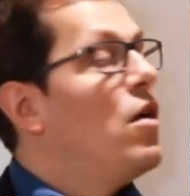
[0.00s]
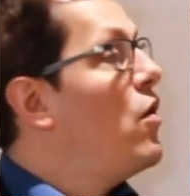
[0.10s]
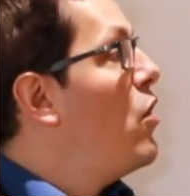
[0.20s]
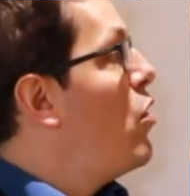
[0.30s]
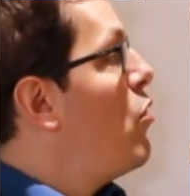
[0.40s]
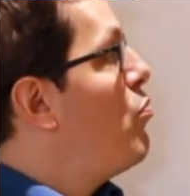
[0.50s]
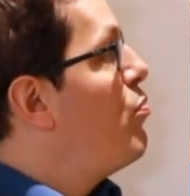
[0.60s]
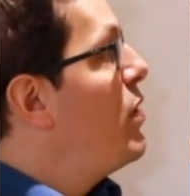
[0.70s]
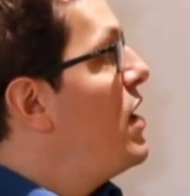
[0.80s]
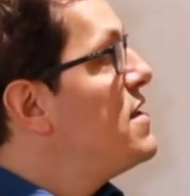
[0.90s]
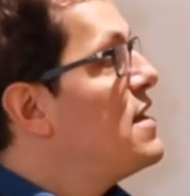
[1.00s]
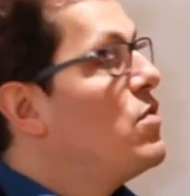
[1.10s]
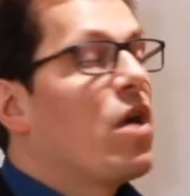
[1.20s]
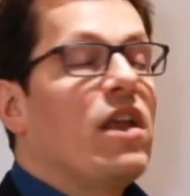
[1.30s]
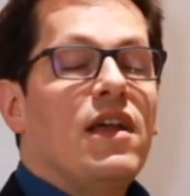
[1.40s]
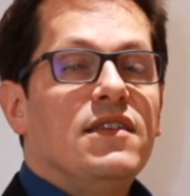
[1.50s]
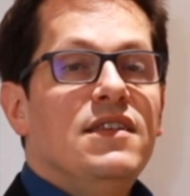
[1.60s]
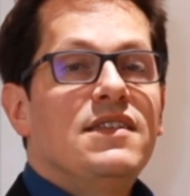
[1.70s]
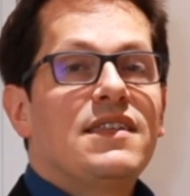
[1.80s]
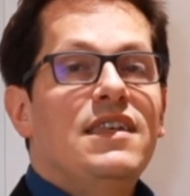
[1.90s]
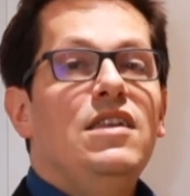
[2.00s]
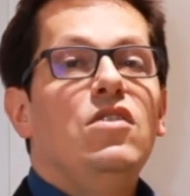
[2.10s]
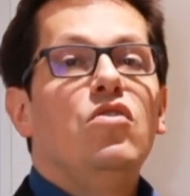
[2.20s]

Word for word: Euh, P, c'est donc un indice qui